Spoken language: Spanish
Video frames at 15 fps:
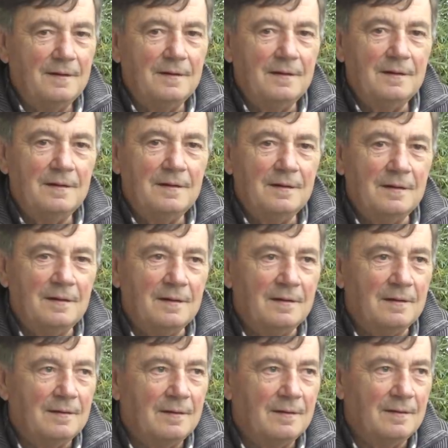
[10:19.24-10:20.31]

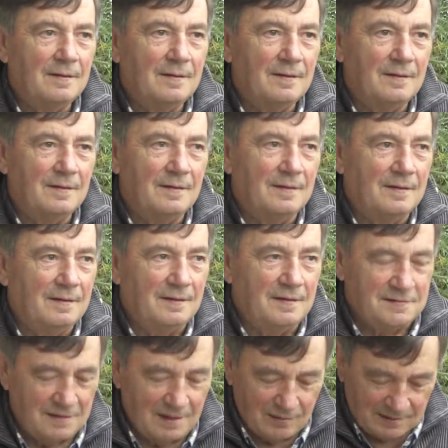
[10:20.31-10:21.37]
Y,
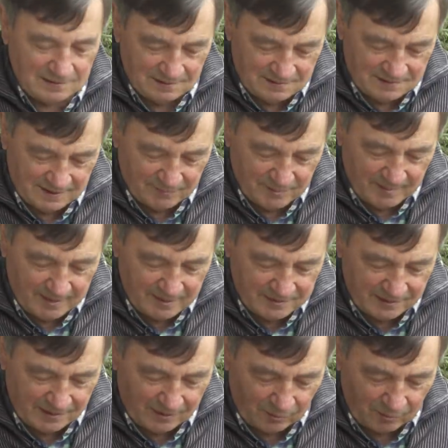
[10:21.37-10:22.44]
si, a mi madre
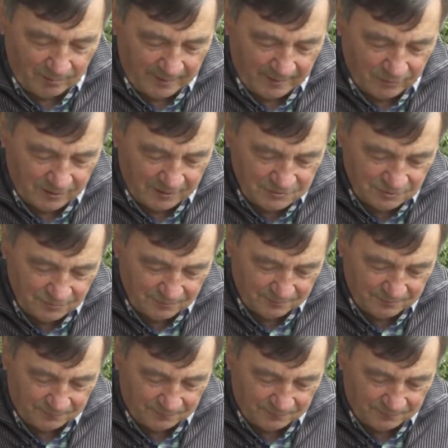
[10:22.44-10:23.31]
se le rompía un queso